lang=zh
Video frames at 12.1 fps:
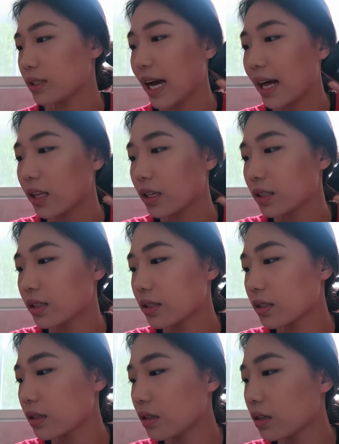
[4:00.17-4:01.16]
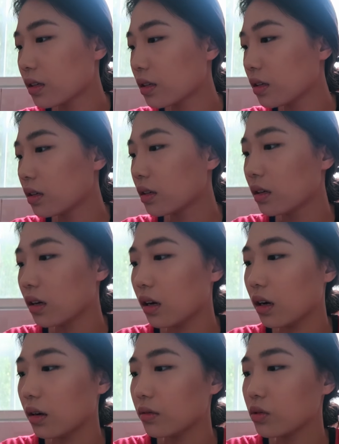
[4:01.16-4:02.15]
Dallas。
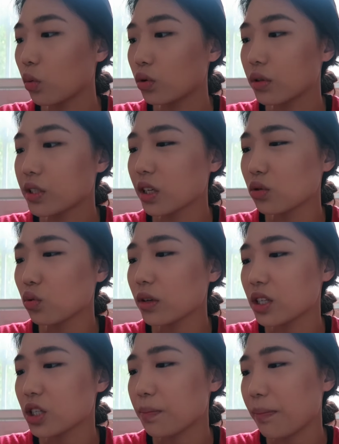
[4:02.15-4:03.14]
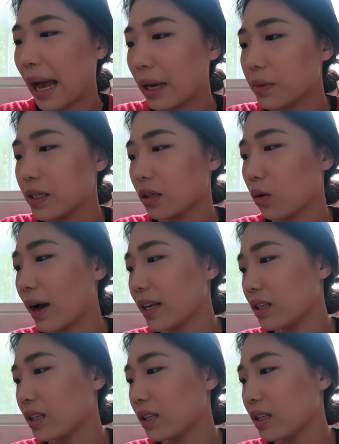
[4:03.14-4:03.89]
我觉得这个如果你是白皮的话，